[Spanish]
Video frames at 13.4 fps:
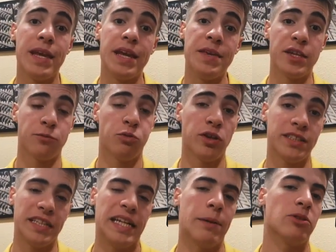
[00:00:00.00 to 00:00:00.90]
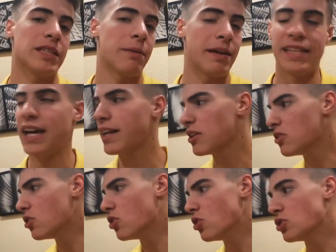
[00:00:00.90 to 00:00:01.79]
Y después iremos a
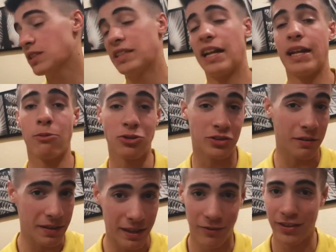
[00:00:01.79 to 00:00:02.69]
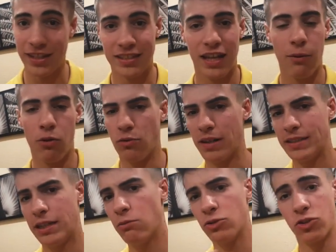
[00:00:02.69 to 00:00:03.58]
bañarnos, saldremos otra vez de fiesta, bueno, os voy a
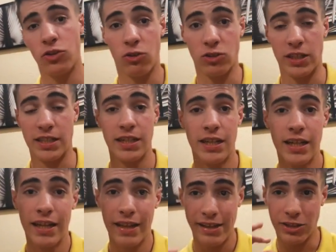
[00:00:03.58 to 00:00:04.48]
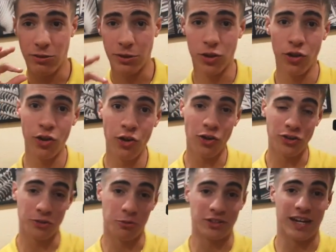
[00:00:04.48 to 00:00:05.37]
enseñar un montón de cosas. Y sobre todo os
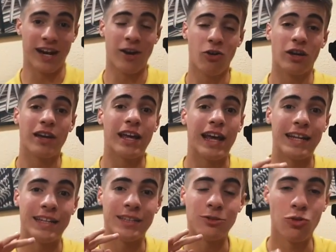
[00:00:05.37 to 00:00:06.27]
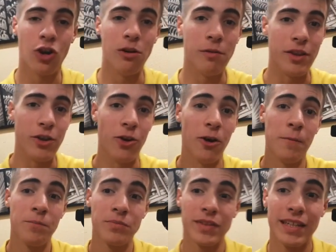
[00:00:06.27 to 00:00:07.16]
demostraré lo que el título del vídeo.
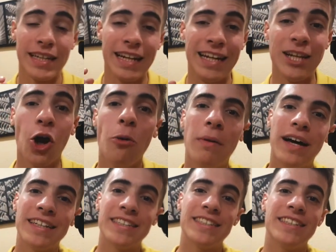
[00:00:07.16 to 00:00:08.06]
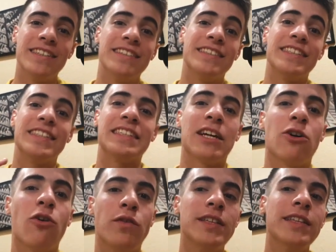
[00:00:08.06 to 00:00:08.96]
¿Ligo más desde que
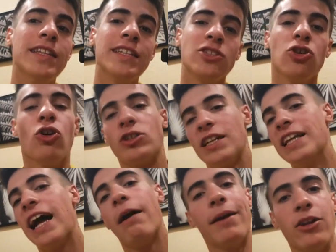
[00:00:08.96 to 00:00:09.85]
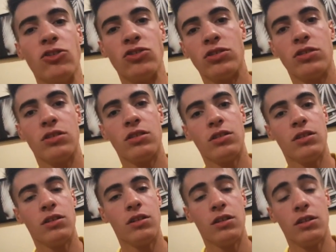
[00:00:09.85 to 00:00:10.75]
hago fitness o se liga menos?
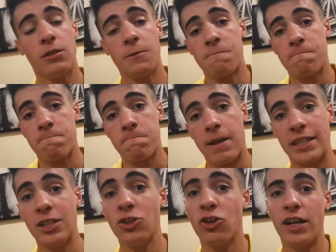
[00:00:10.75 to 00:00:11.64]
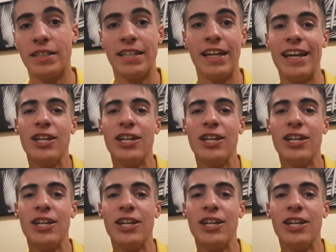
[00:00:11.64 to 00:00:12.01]
Ese, ese